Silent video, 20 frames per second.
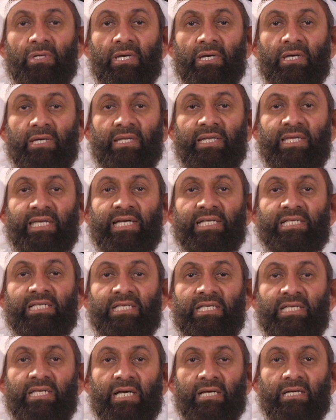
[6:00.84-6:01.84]

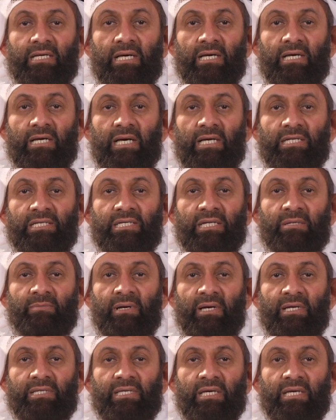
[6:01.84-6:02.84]
ليجزيك اجر
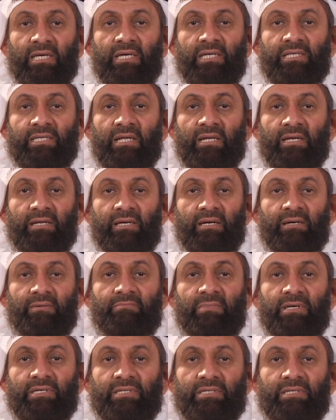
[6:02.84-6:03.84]
ما سقيت لنا
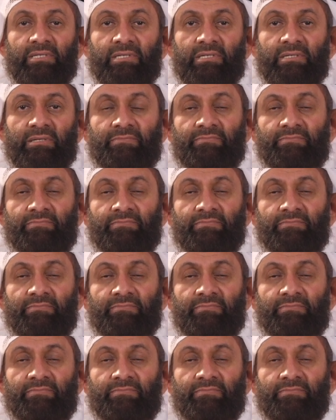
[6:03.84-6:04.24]
بس